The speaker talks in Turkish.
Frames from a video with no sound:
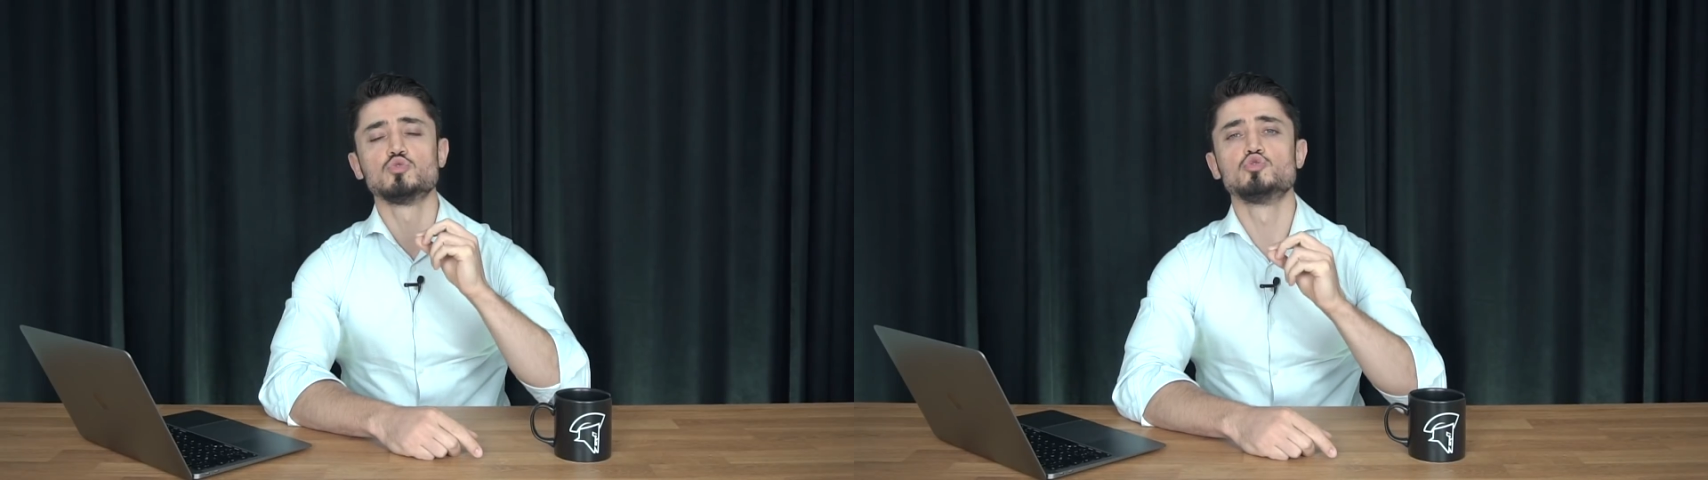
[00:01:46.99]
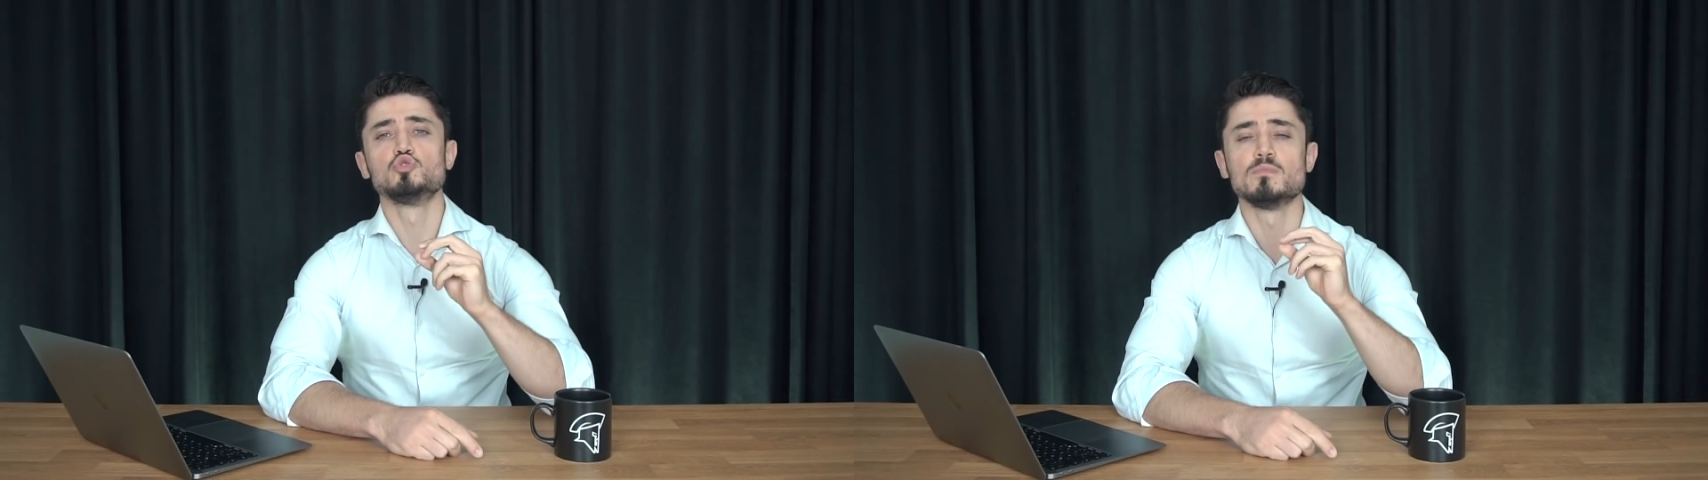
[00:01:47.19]

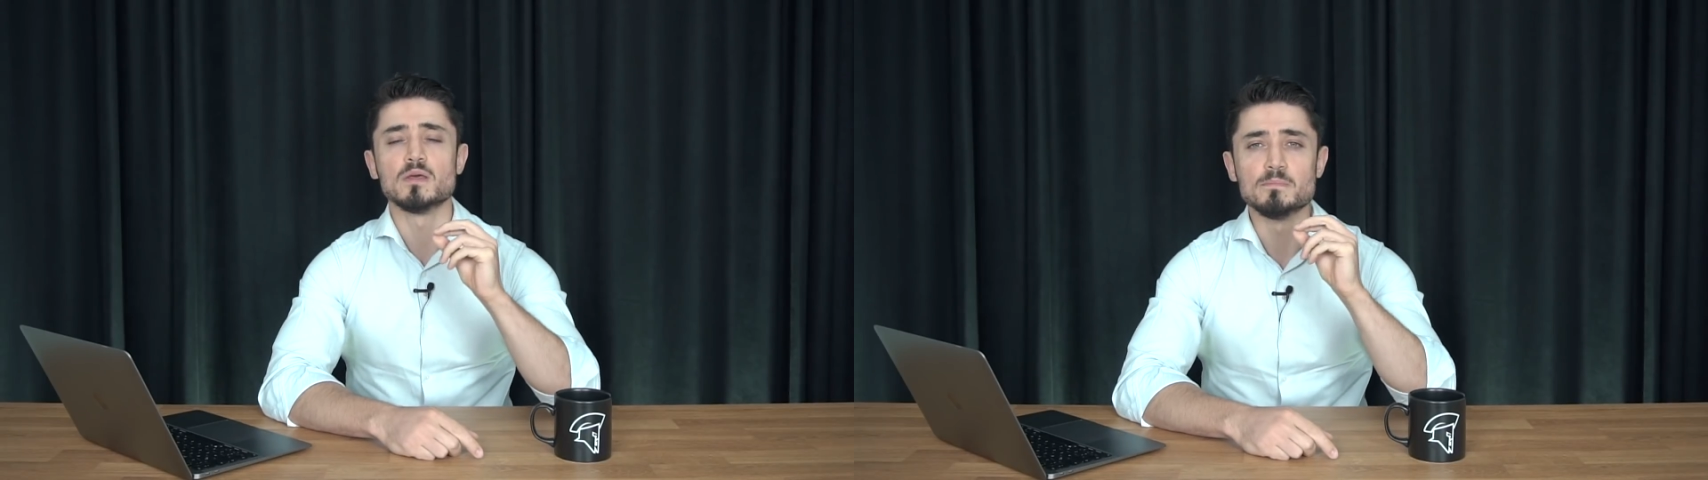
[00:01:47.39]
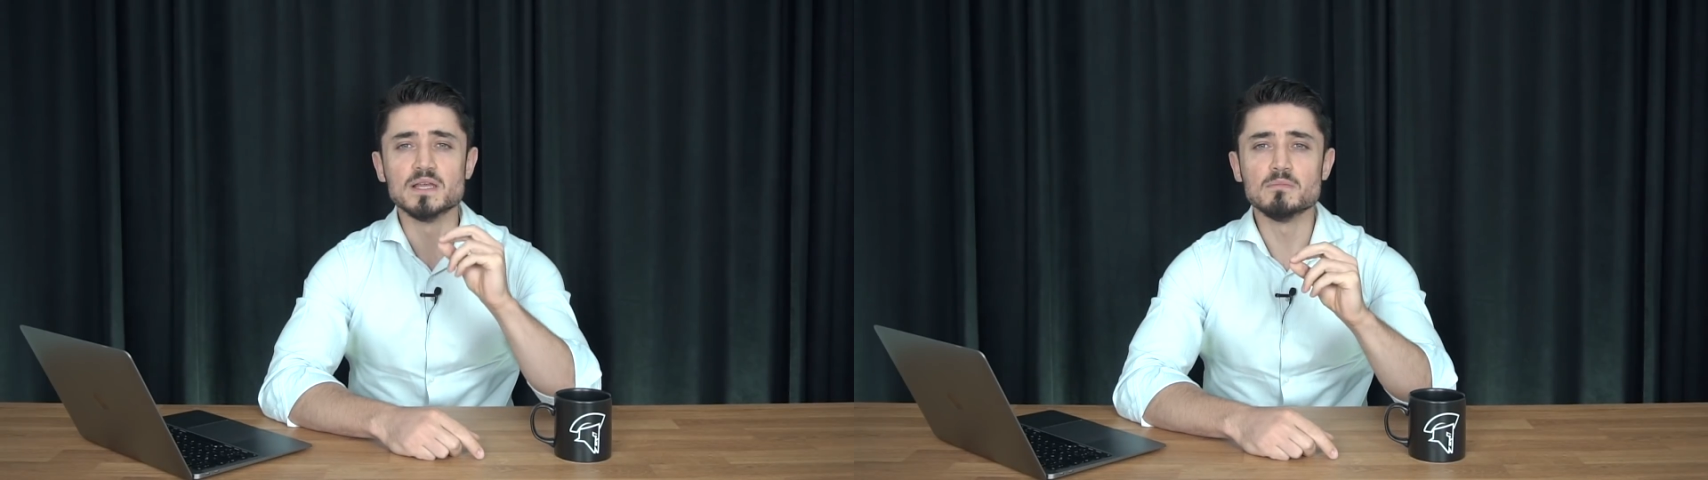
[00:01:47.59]

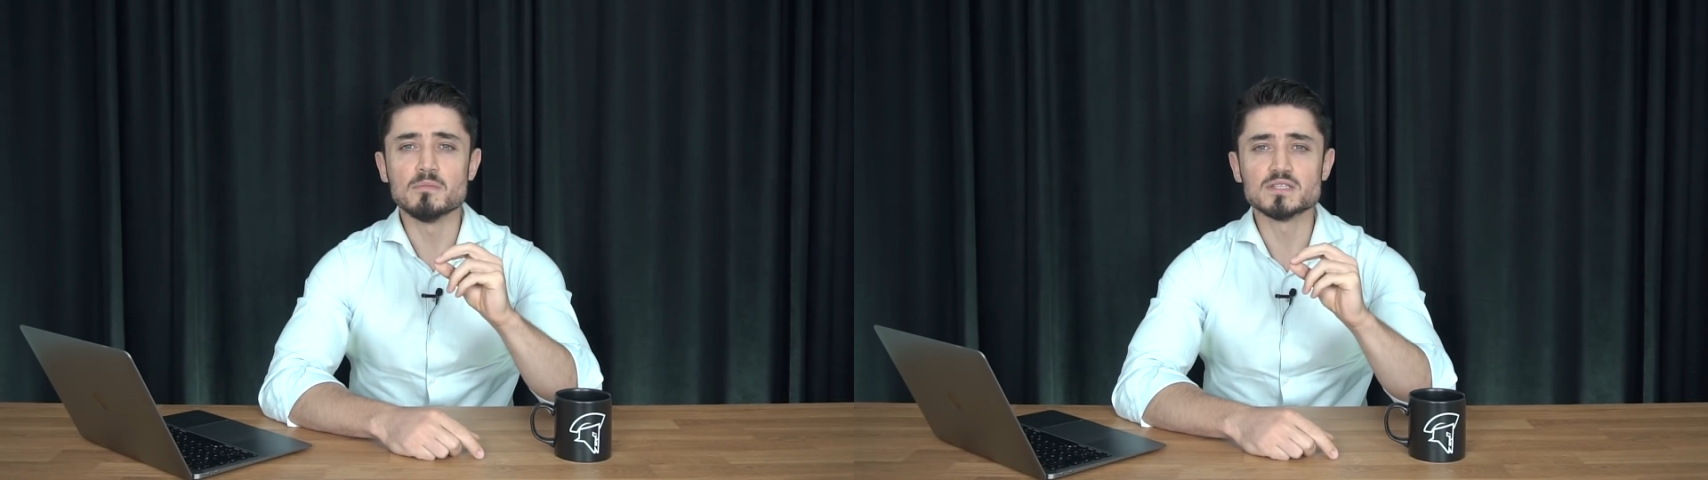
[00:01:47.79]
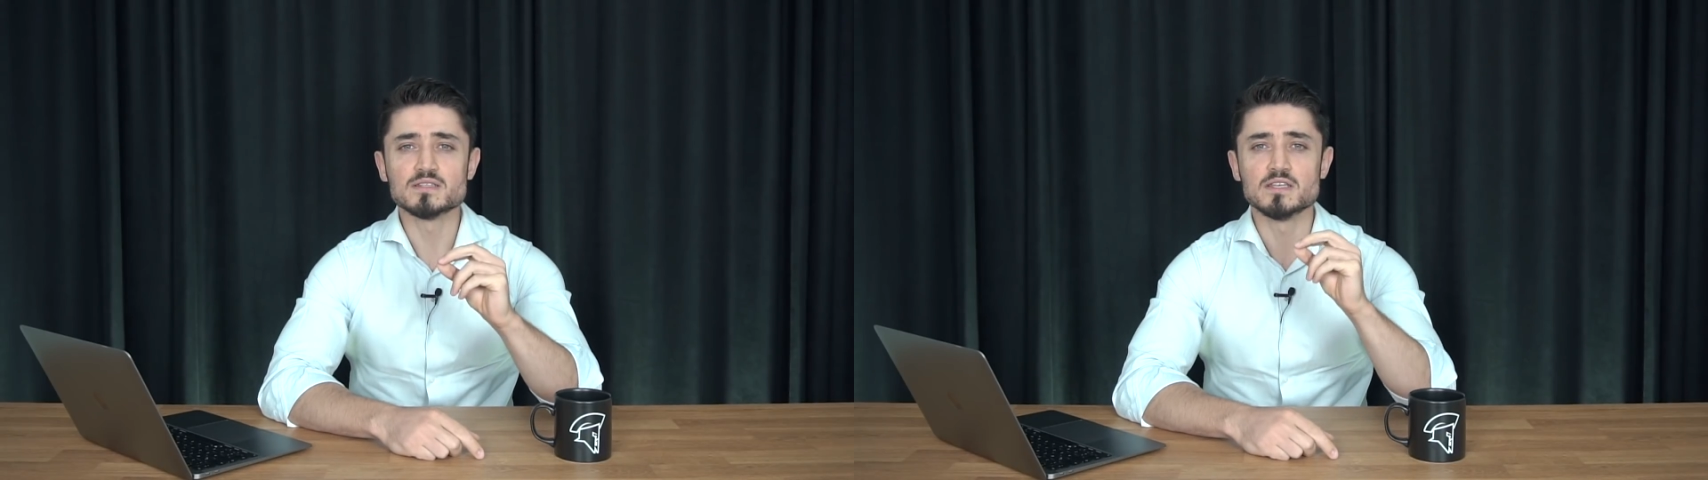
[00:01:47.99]
küçültmeyi bilmemiz,